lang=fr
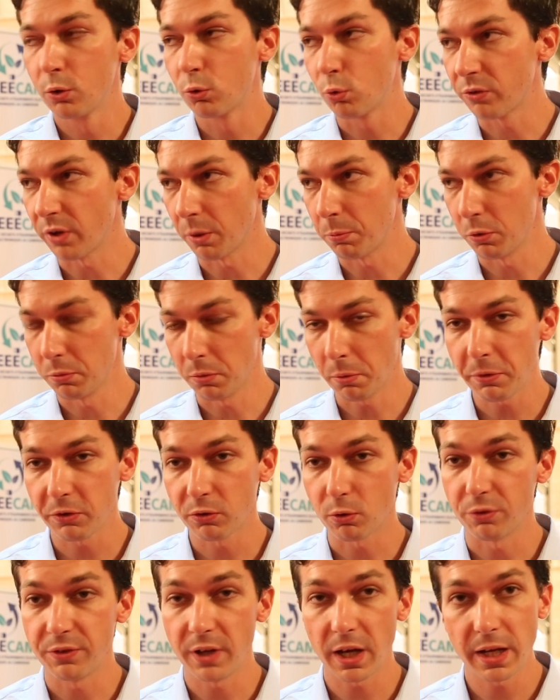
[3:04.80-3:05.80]
tout simplement
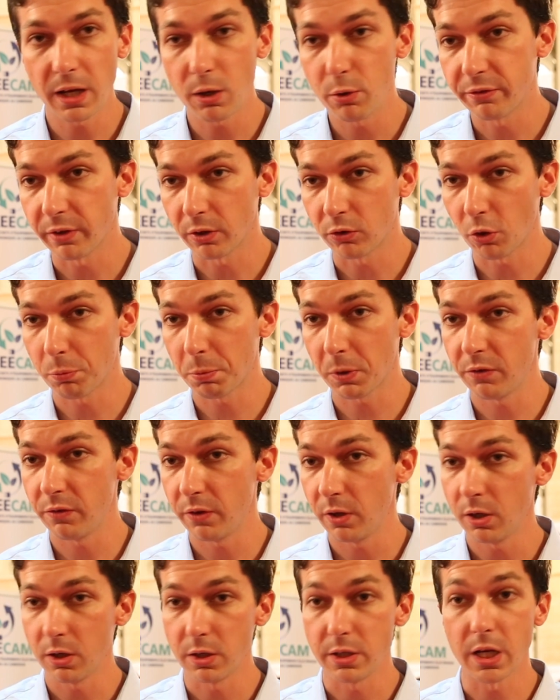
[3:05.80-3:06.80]
parce que derrière le secteur
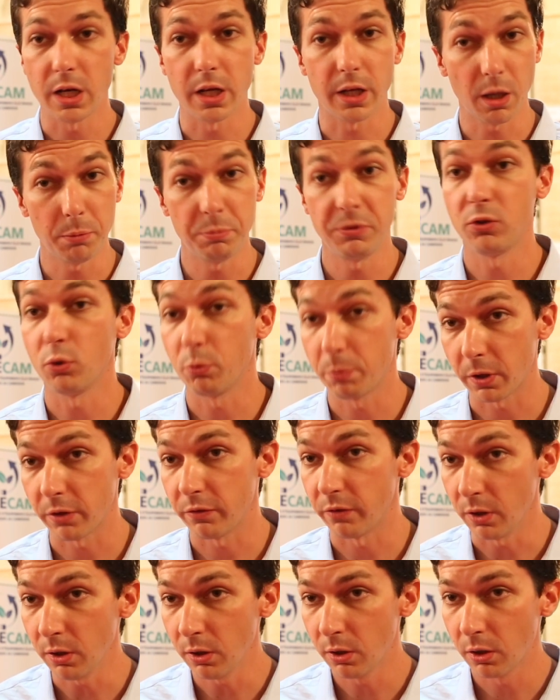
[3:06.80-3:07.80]
privé, il y a les capitaux
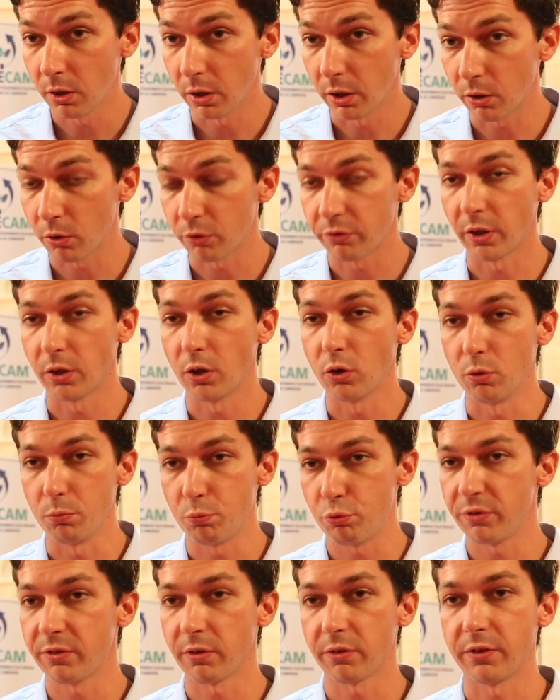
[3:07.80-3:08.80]
privés et que ça donne une
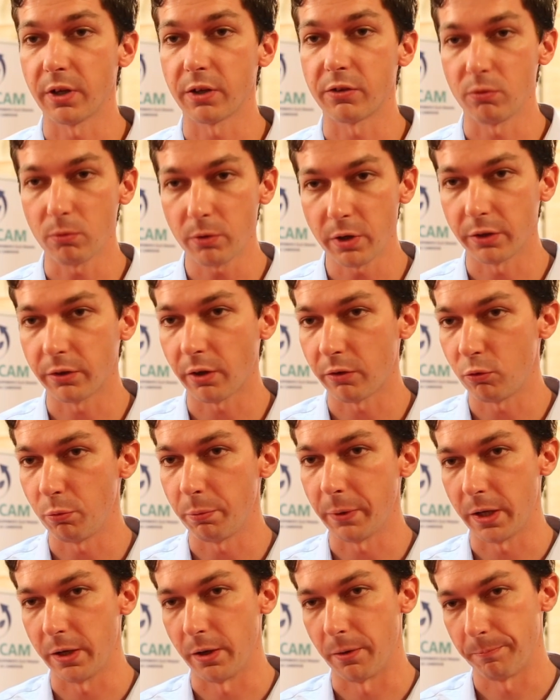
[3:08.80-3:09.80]
puissance d'action qui est très
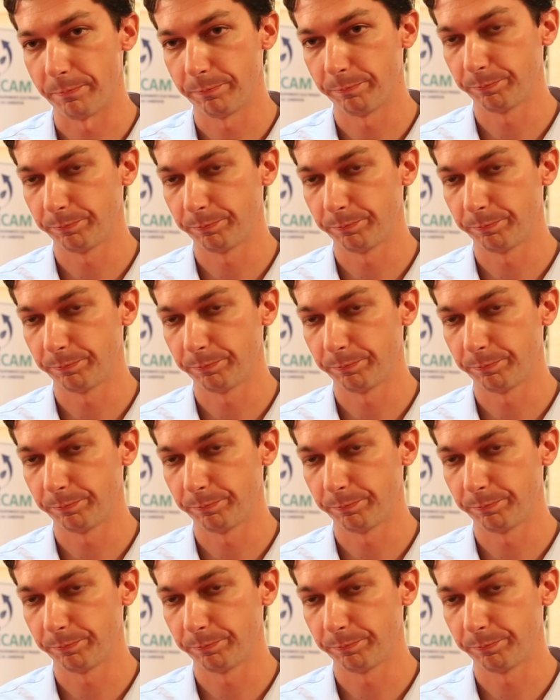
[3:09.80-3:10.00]
supérieure.